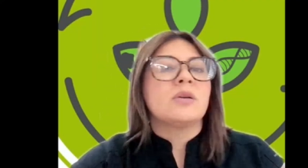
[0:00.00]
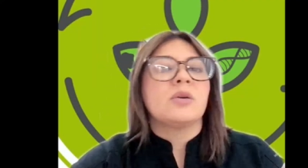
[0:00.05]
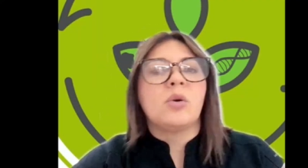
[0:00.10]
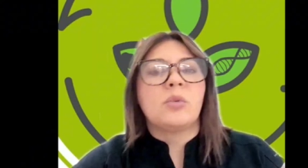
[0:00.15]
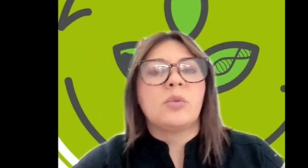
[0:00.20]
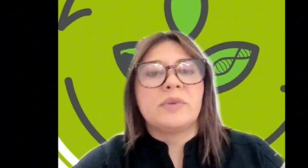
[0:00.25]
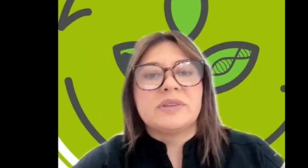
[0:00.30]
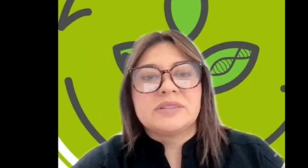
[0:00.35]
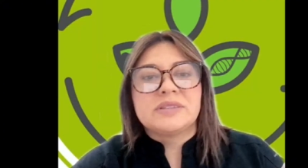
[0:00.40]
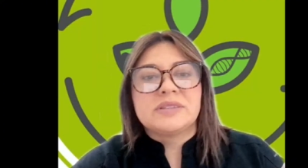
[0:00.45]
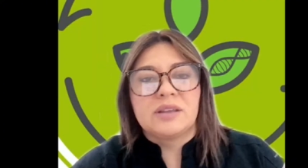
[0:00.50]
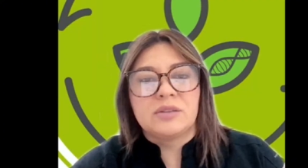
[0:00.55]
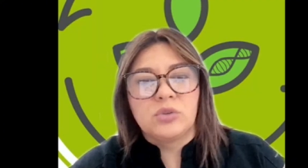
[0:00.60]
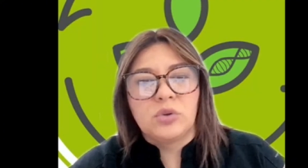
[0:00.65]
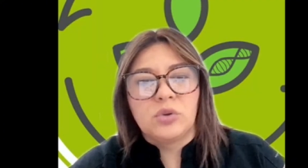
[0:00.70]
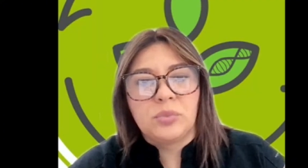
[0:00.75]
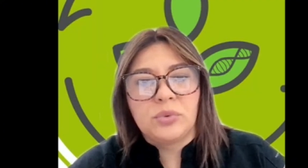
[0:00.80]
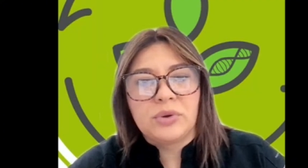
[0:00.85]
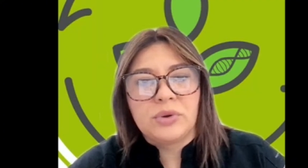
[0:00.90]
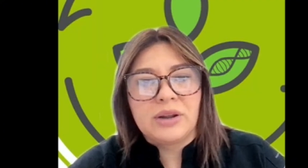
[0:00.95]

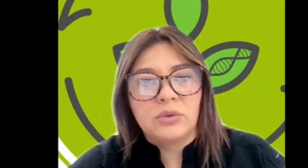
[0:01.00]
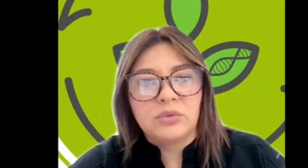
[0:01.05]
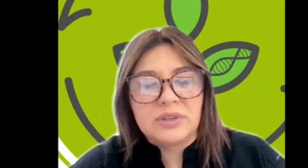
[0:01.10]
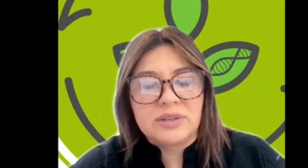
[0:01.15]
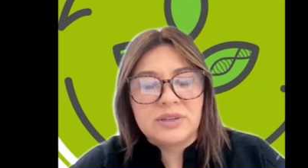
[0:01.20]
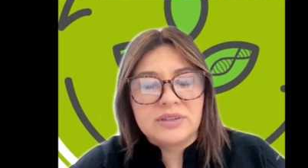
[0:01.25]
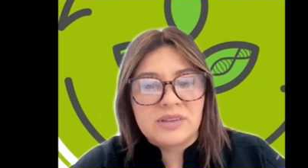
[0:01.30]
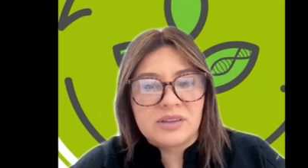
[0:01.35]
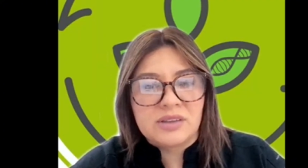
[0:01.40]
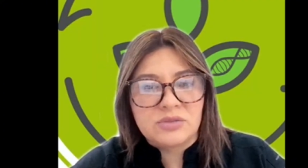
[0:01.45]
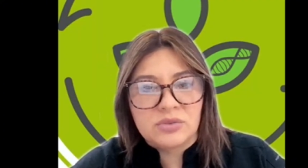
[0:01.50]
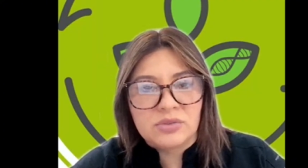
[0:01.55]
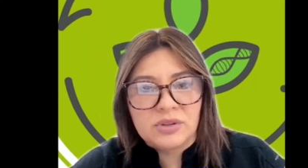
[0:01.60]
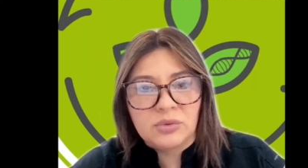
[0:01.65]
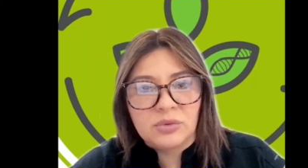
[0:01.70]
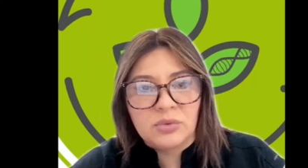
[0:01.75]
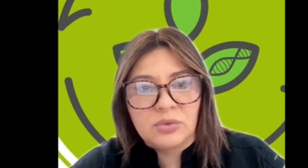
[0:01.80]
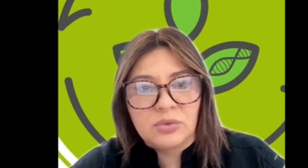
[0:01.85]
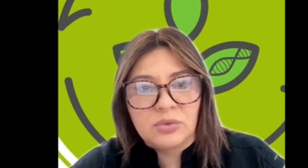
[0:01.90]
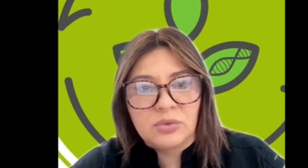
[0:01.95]
comenzando por la utilización
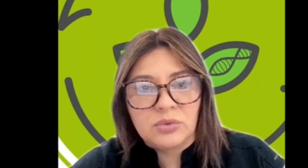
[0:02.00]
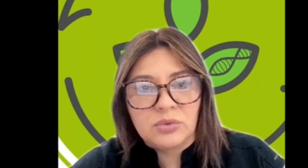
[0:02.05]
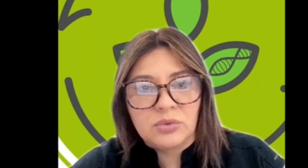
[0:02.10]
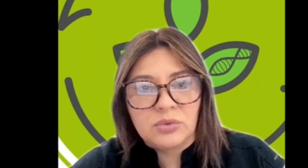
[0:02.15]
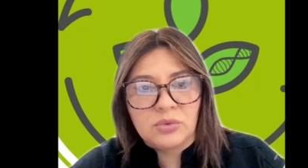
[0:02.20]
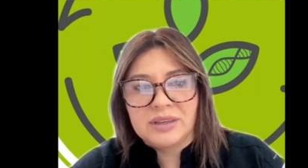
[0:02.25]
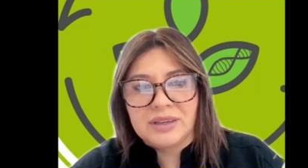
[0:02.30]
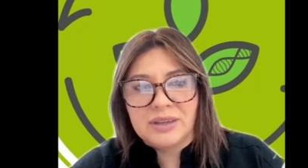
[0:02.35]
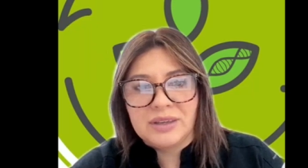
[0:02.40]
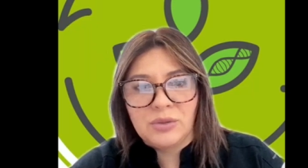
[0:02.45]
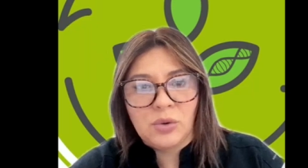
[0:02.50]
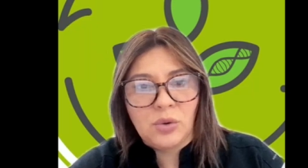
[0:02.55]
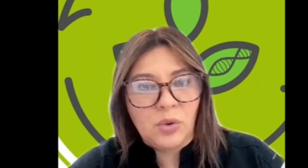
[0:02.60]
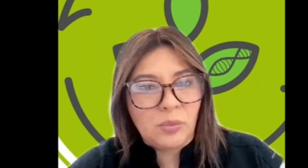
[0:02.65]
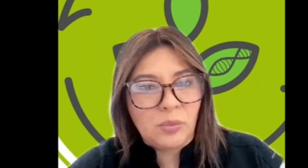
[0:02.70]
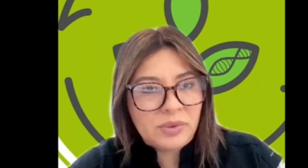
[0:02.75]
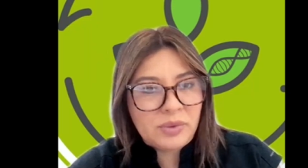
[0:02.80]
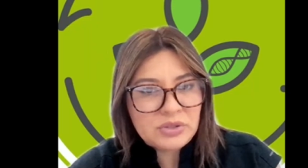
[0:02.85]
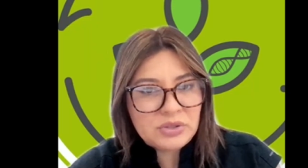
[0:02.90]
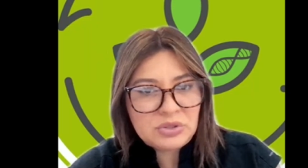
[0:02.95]
de cultivo de tejidos
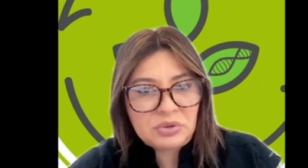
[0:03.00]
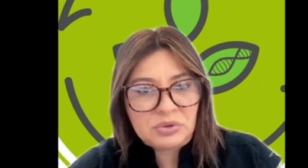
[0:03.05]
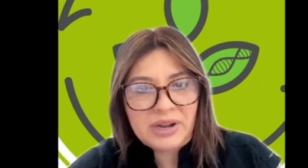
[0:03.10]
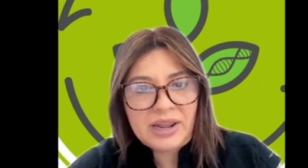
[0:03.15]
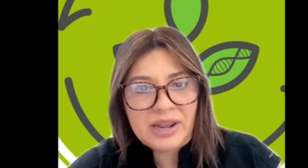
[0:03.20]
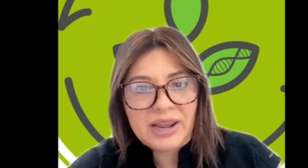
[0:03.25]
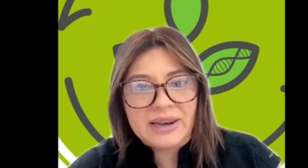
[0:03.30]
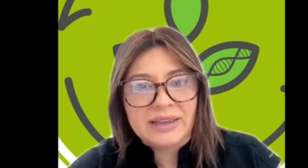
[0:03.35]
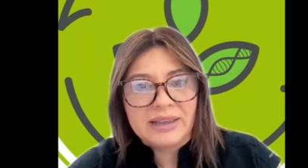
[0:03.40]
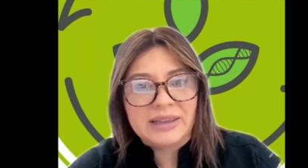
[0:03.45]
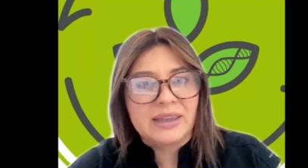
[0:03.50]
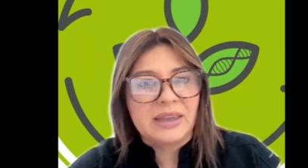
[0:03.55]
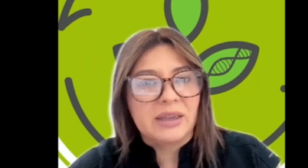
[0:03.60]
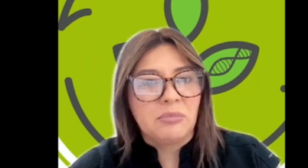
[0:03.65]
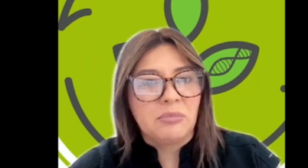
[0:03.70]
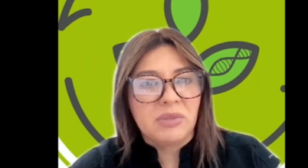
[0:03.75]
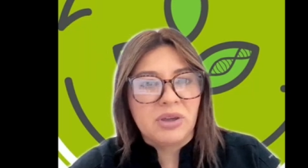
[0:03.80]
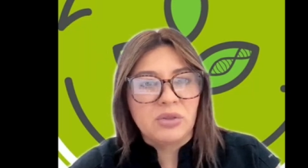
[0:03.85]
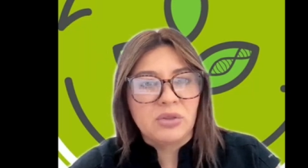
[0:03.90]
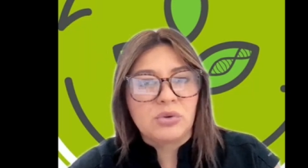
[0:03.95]
convencionales, que es
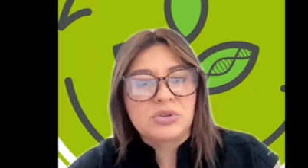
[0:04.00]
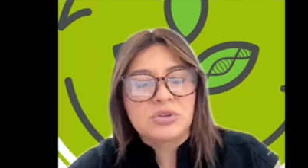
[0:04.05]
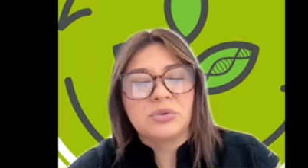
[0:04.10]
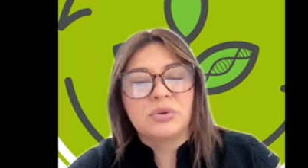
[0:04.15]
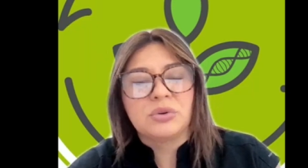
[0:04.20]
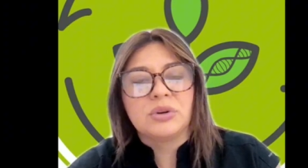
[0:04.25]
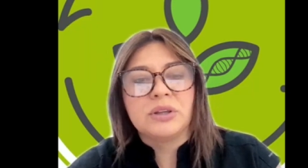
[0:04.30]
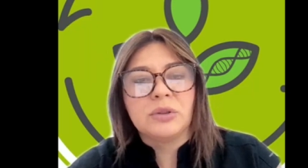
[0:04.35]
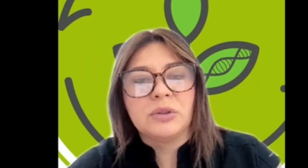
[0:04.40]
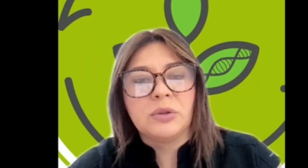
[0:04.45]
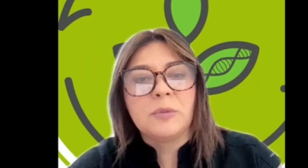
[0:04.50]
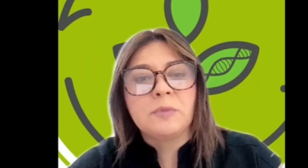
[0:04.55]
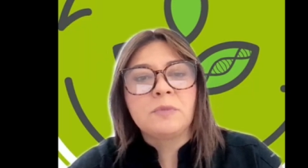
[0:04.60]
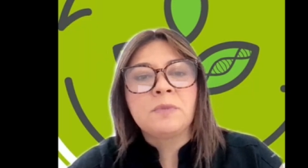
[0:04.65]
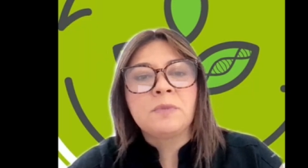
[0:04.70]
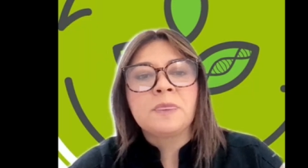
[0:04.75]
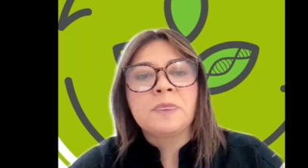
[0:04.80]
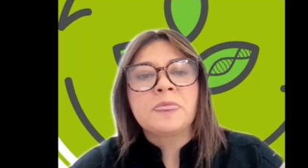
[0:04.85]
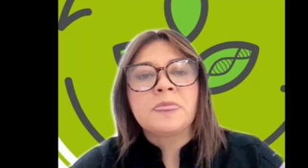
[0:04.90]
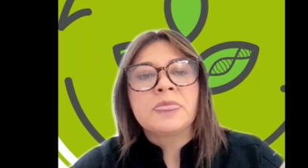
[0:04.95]
en medio sólido.
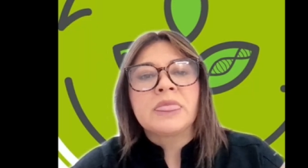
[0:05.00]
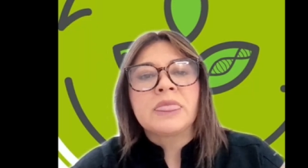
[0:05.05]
